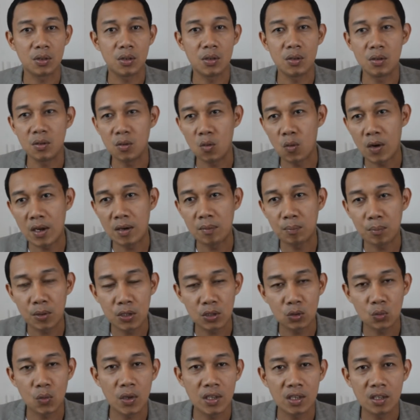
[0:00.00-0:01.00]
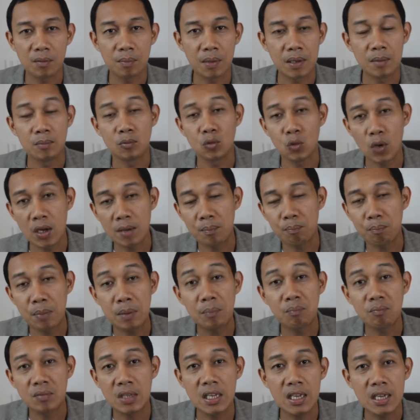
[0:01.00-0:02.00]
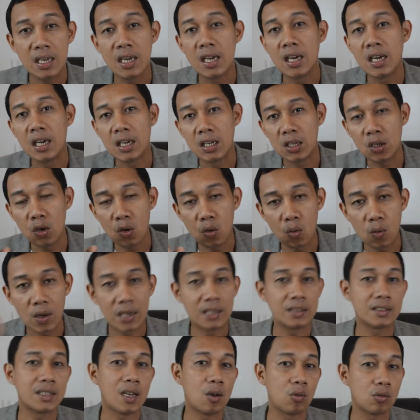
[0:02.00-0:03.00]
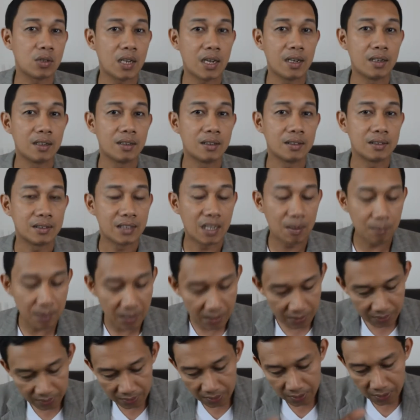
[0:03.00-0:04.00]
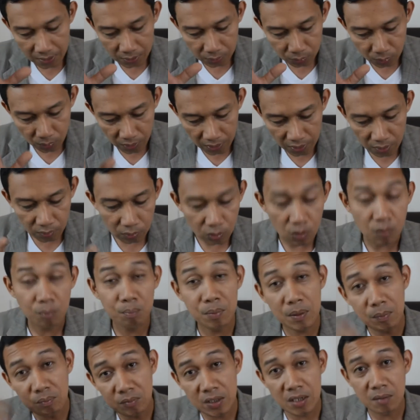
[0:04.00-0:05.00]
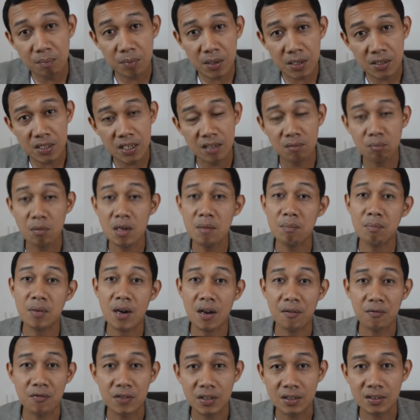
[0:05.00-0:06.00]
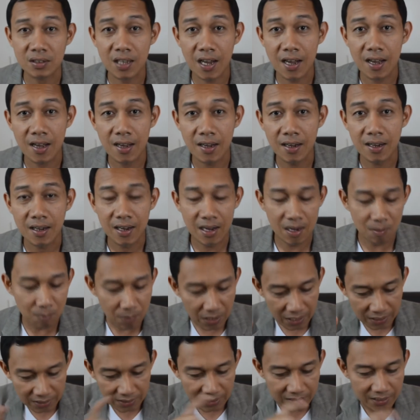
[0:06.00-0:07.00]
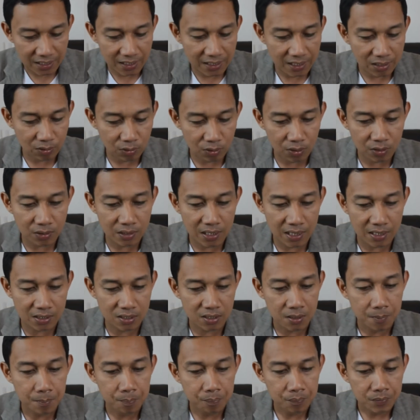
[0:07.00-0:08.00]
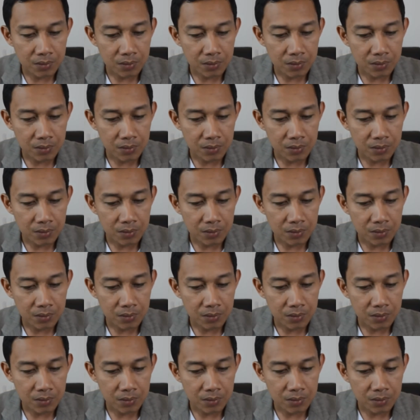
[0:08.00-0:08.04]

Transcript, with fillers: Kung 1.25, 12.50 yung 1,000. Tama? So ngayon, kung 15%, may profit ka. Ang maganda dyan, ito yung guys.